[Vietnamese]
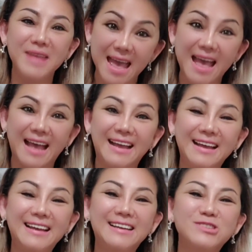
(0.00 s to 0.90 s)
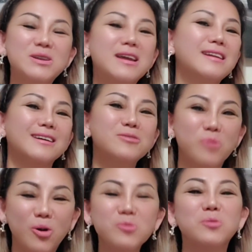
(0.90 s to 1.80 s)
nhà. Cho nên là cứ
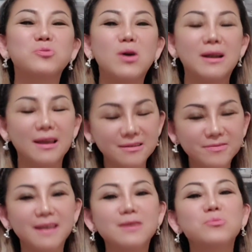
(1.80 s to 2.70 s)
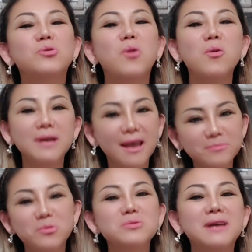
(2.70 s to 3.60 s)
mỗi một tuần là cứ phải đi mua bốn
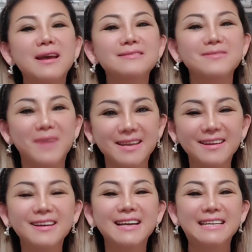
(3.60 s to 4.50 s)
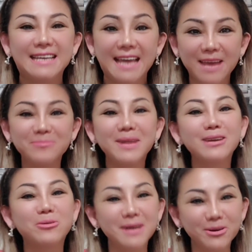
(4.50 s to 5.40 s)
két, bốn két như vậy đó. Thì ngày hôm
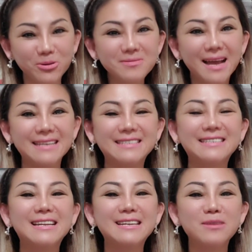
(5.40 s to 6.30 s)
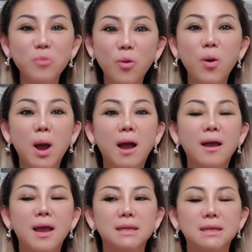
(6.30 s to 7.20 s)
nay cũng là đúng ngày cho nên đi mua.
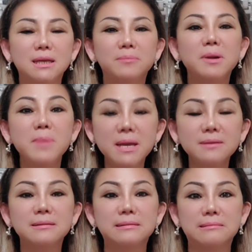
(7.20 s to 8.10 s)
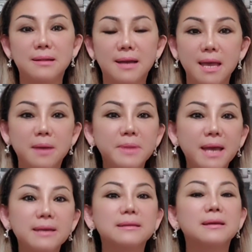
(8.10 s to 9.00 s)
Thì mới biết được là ngày hôm
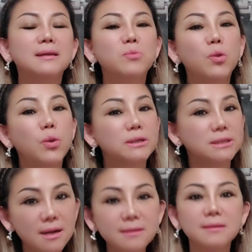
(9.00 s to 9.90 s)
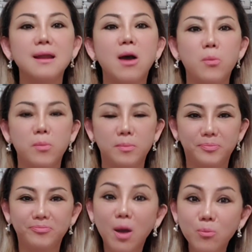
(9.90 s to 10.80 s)
nay người ta đi mua rất đông,
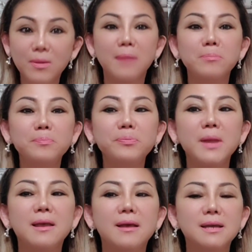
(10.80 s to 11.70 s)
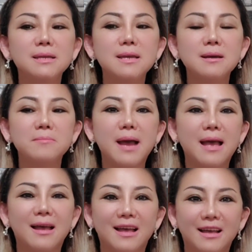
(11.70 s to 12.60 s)
đông lắm. Nhưng
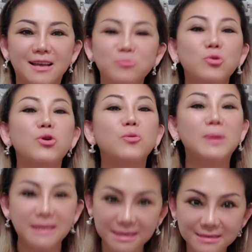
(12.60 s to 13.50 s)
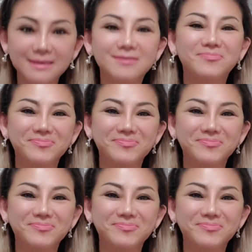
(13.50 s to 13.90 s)
mà mua đồ bình thường.